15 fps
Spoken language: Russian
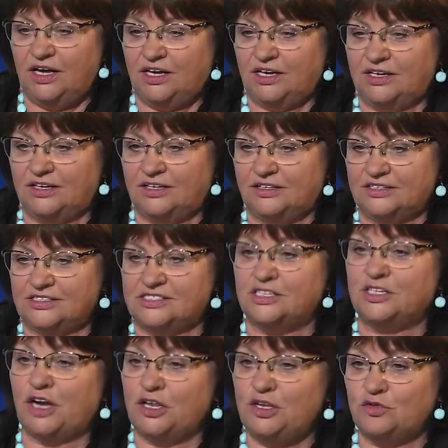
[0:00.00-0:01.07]
э,
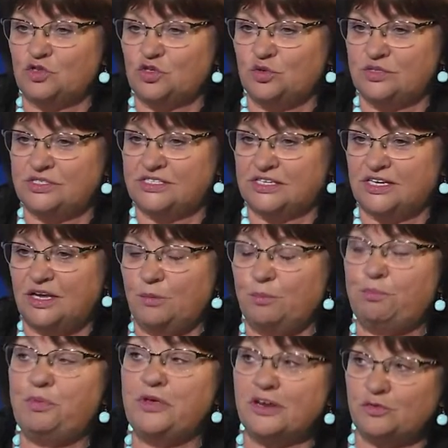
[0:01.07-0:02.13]
сохранившуюся
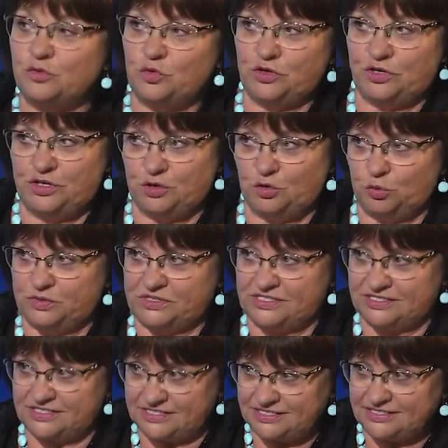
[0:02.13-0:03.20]
первую книгу
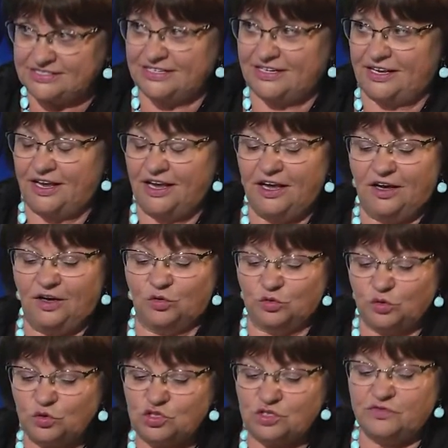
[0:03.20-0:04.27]
посетителей,
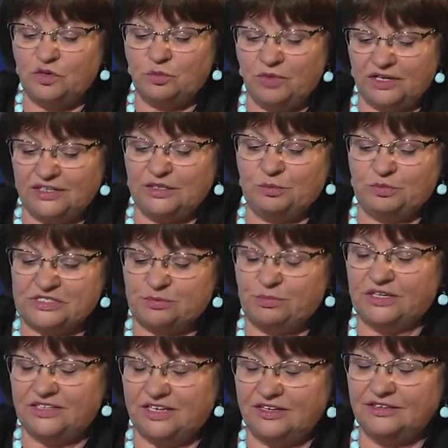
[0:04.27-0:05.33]
он очень внимательно
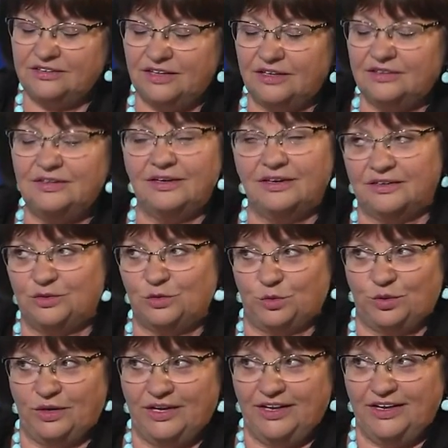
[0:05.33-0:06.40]
посмотрел на
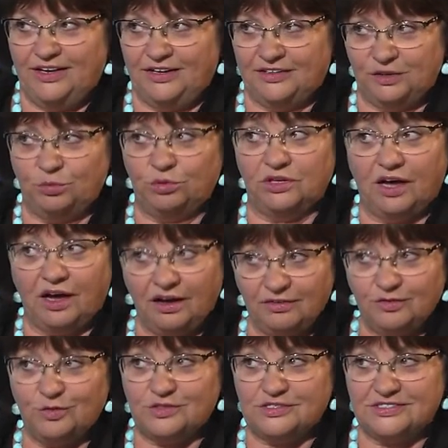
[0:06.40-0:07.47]
дату. Это был
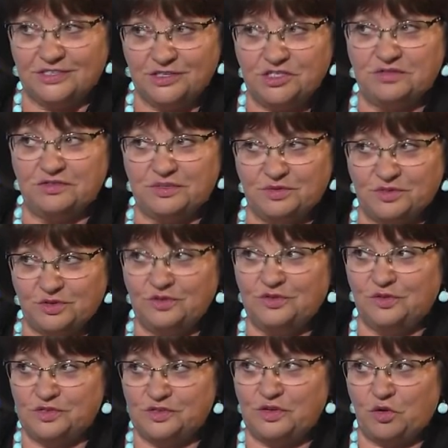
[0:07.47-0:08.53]
август
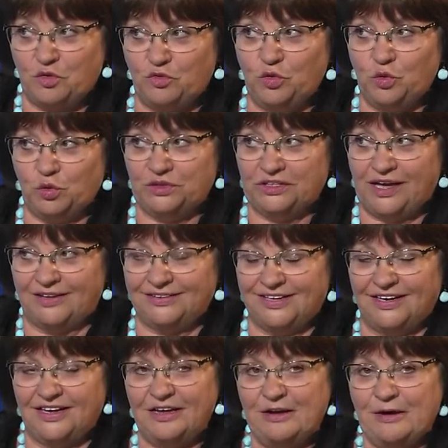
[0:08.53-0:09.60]
1892 года,
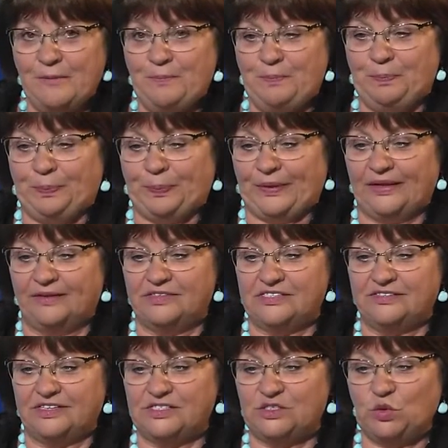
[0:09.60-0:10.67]
когда в
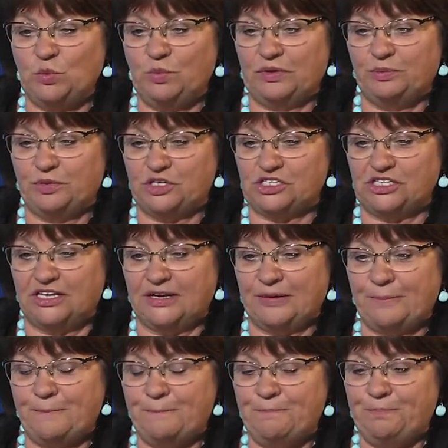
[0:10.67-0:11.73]
Севастополь
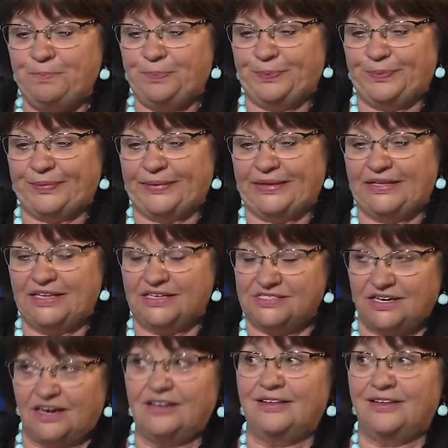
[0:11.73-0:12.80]
пришла
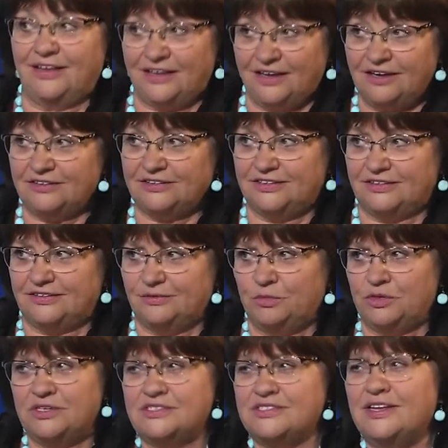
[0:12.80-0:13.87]
иностранная яхта,
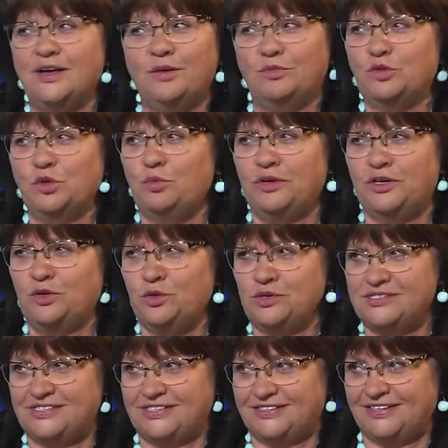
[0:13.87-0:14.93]
мы не знаем, кто были
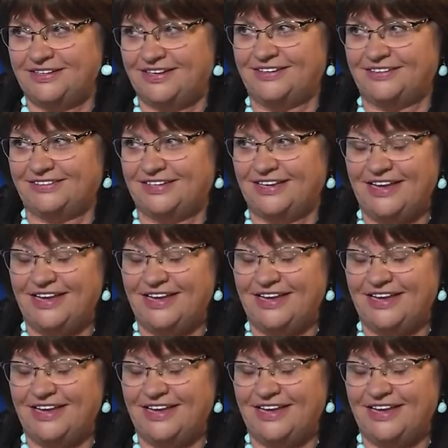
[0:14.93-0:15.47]
гости этой яхты,